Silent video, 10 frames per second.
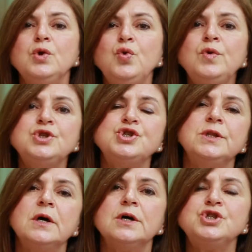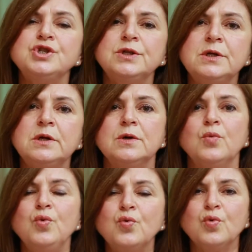gün içinde aşırı
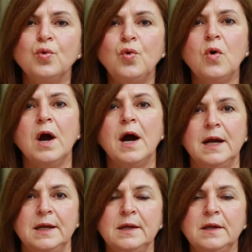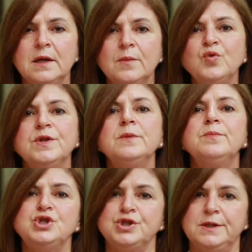uykululuk hali
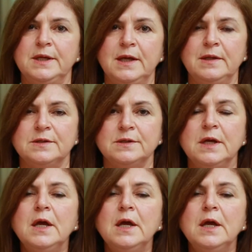bunların başında gelir.